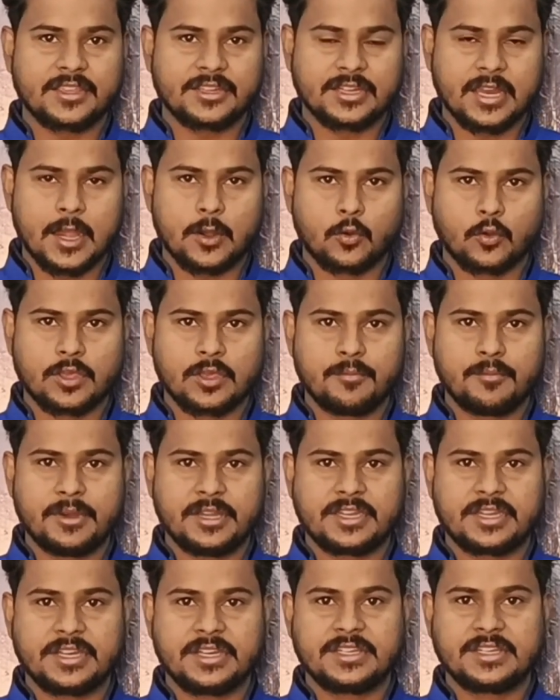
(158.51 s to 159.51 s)
किसानों की
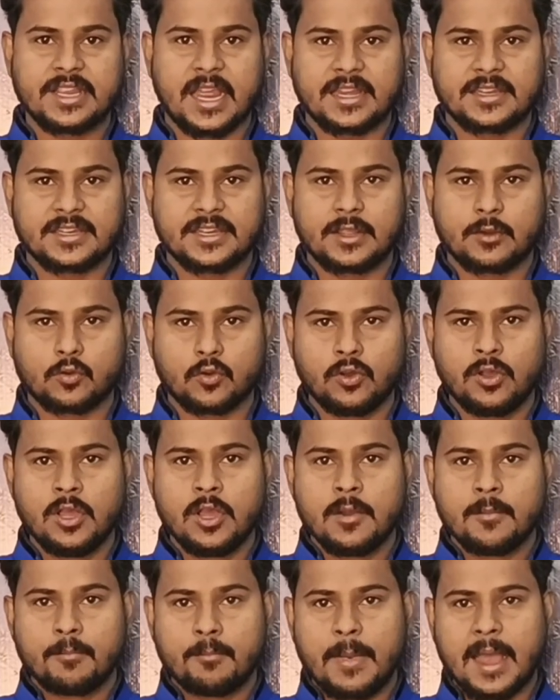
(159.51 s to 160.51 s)
मिट्टी जांचने को
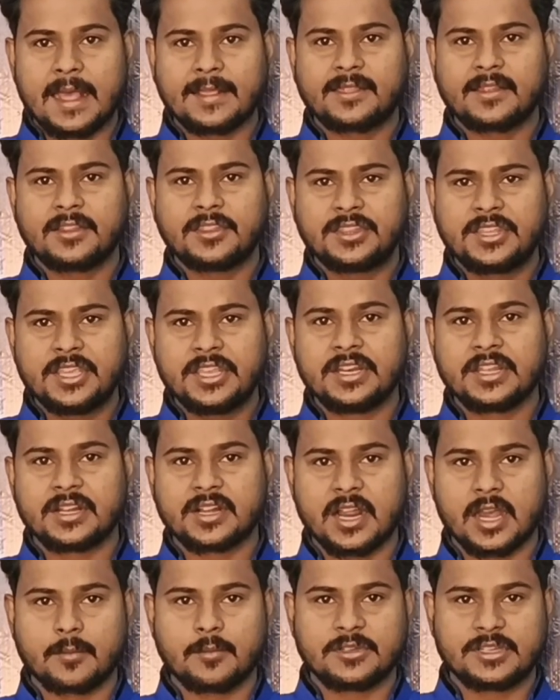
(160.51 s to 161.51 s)
मात्र तीन
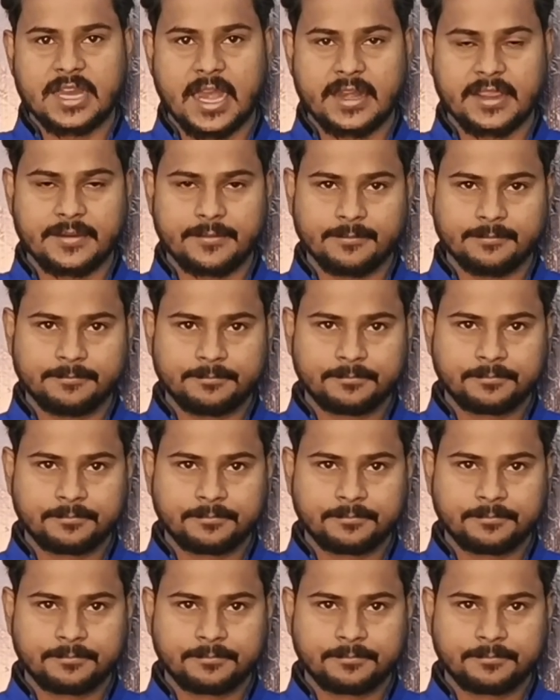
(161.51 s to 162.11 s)
कर्मचारी